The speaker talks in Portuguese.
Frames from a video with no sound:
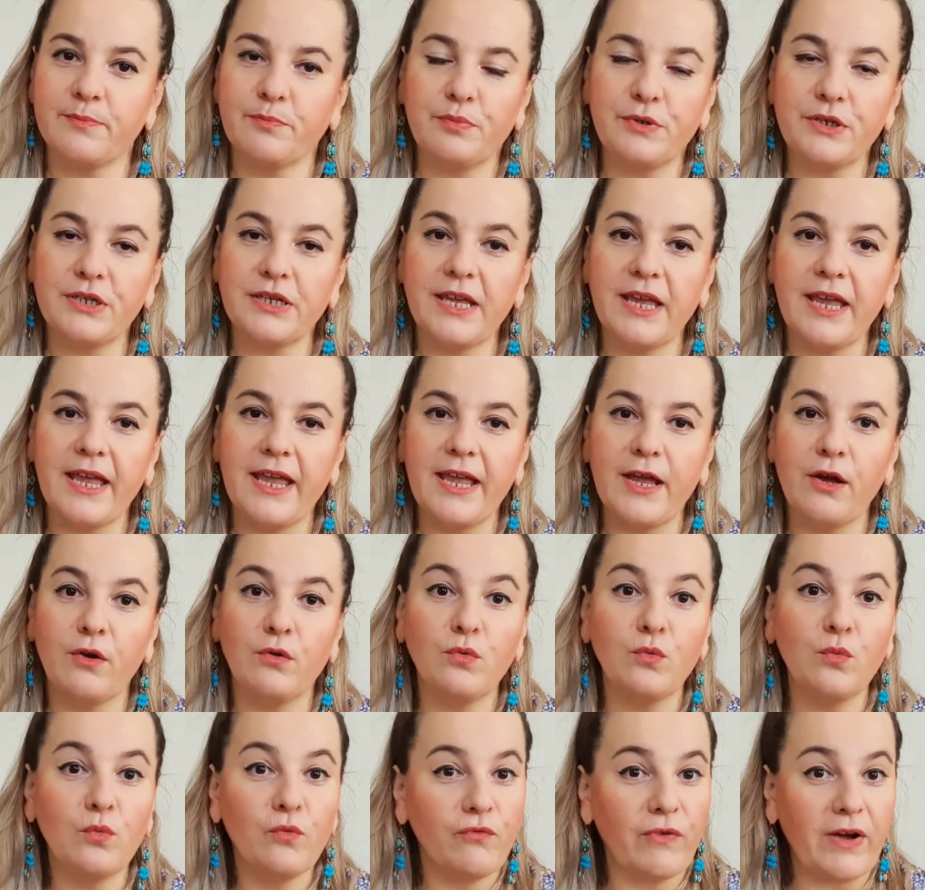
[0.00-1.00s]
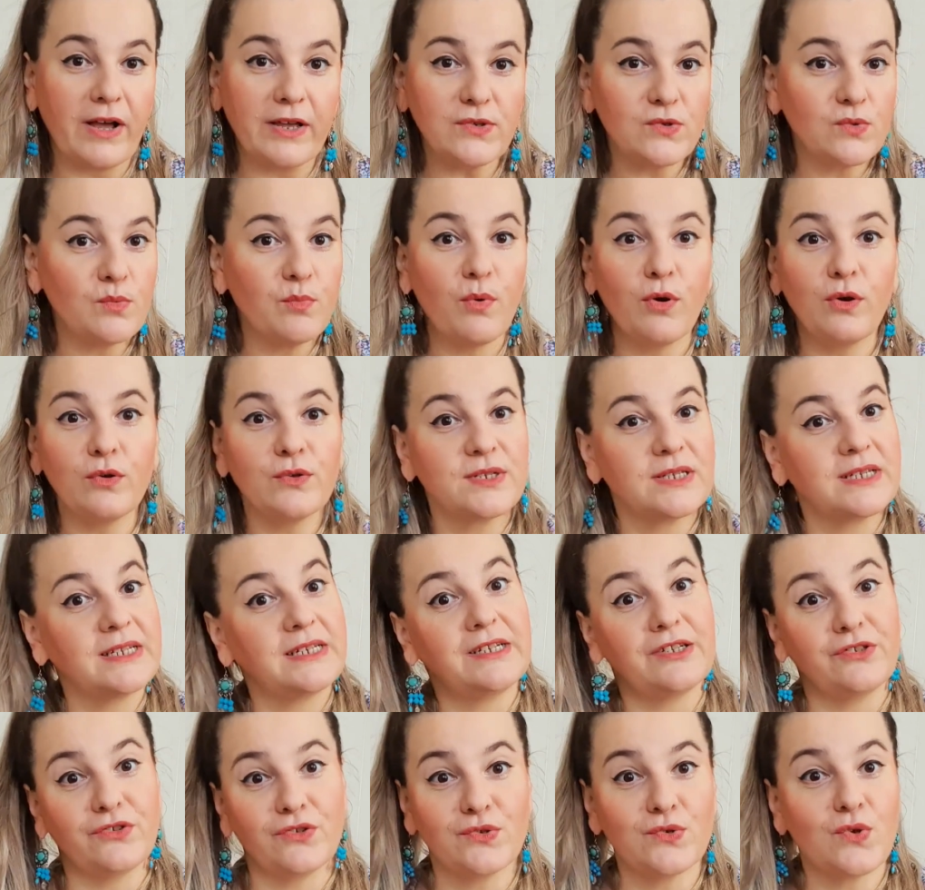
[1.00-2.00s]
Porque eu não faço bons
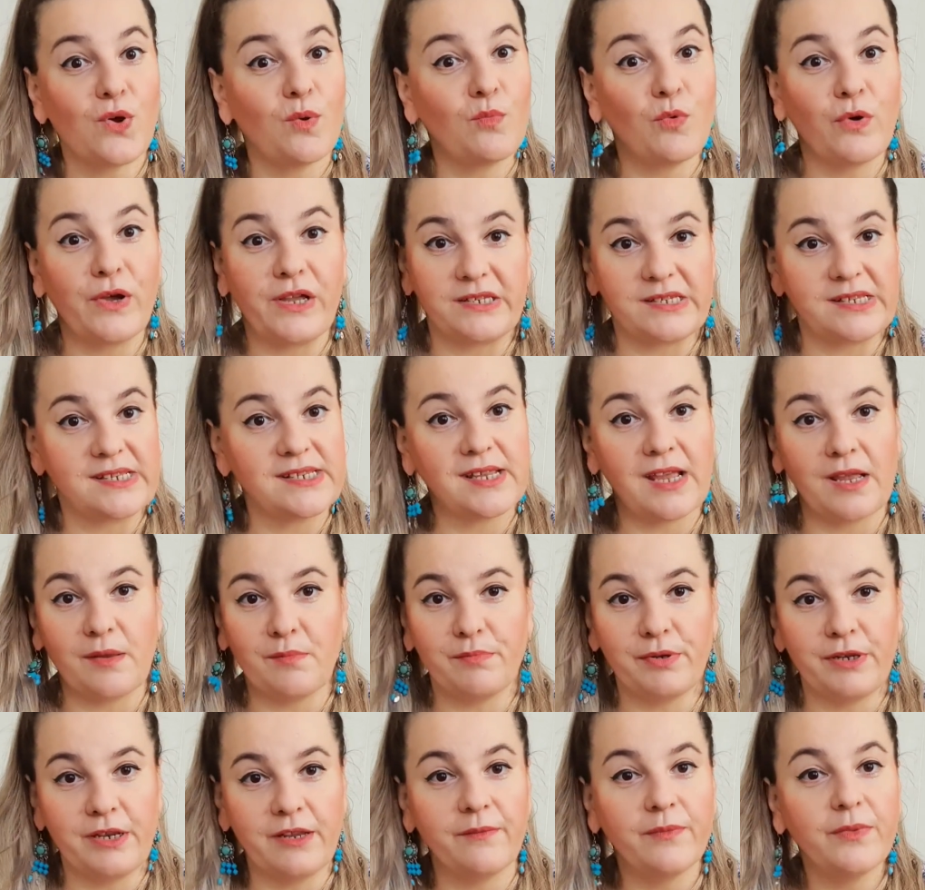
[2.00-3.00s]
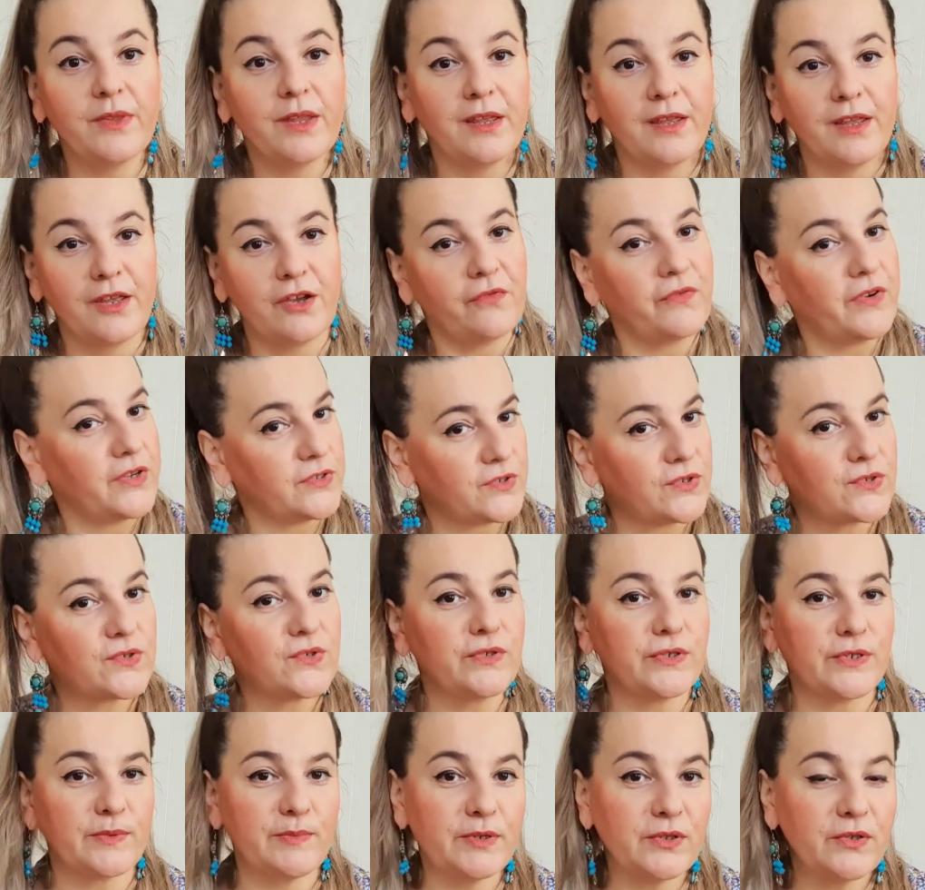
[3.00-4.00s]
grandes como esse sempre. Eu faço só
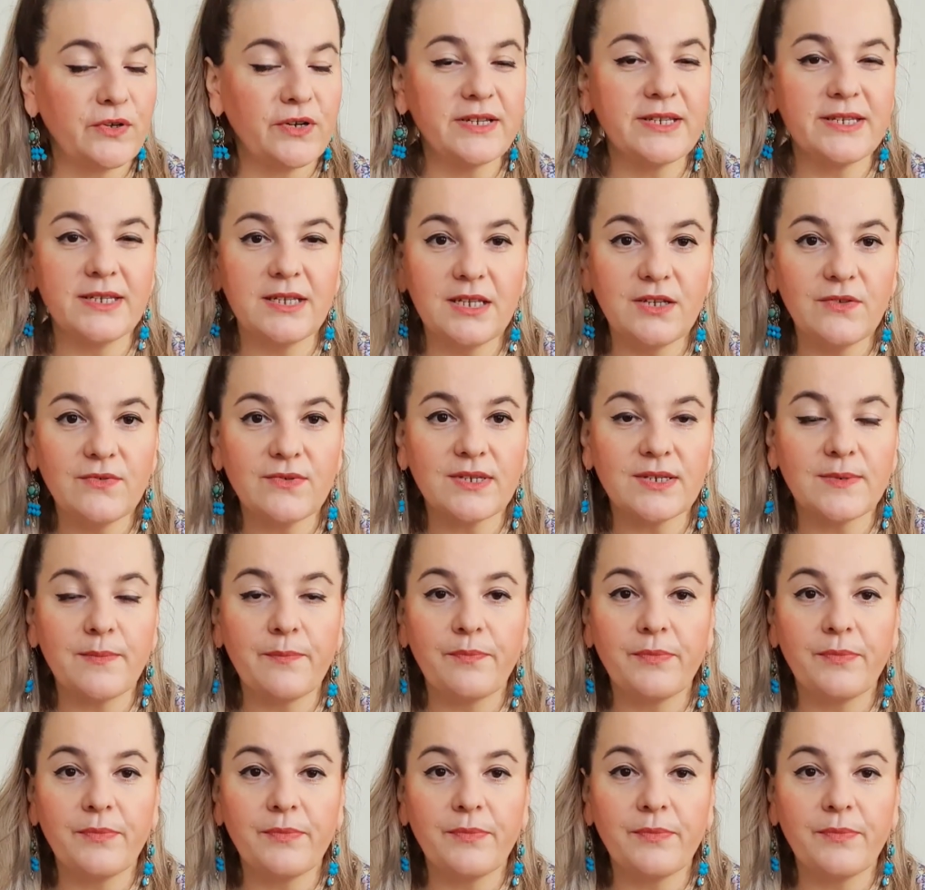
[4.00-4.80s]
os menorzinhos.